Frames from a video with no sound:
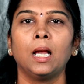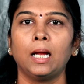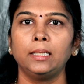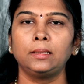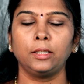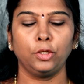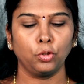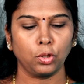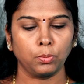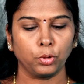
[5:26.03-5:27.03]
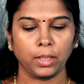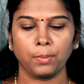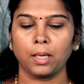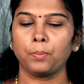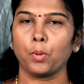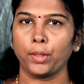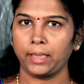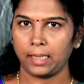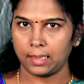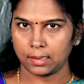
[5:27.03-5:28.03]
அடுத்து இன்னொரு முக்கியமான
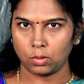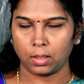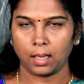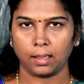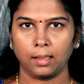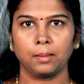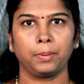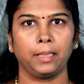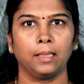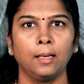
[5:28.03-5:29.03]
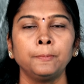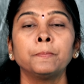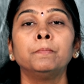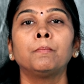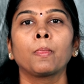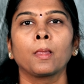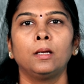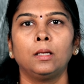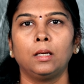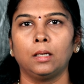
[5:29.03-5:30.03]
பாயிண்ட் என்ன சொல்கிறாங்க அப்படின்னா
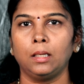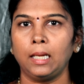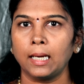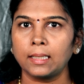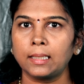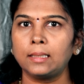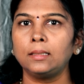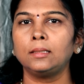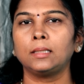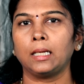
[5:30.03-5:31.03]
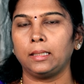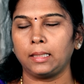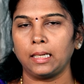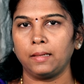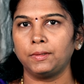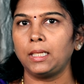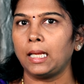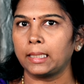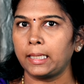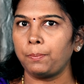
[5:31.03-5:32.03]
லக்குன்னு தன் தன்னை வந்து
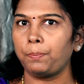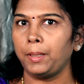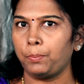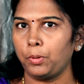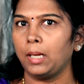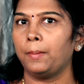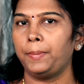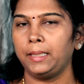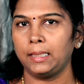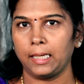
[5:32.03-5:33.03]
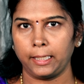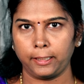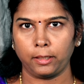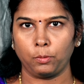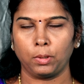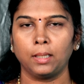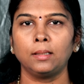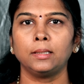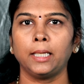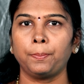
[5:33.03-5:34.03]
லக்கி பீப்புள் அப்படின்னு நினைக்கிறவங்க
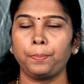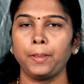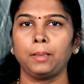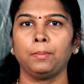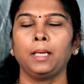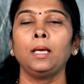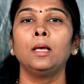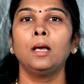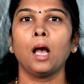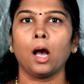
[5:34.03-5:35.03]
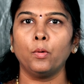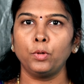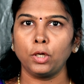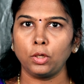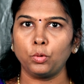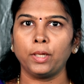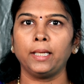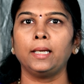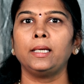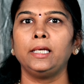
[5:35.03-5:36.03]
எப்பயுமே
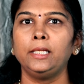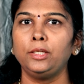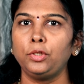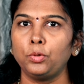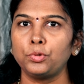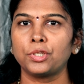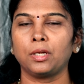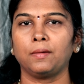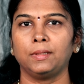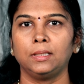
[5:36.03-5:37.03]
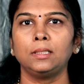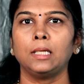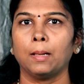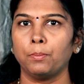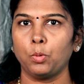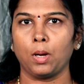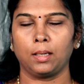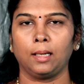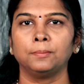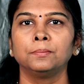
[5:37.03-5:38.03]
அவங்களுடைய இன்டியூஷனை வந்து
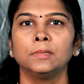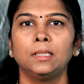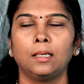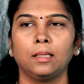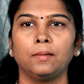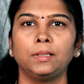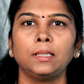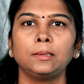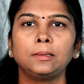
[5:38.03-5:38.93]
நம்புவாங்களாம் அதாவது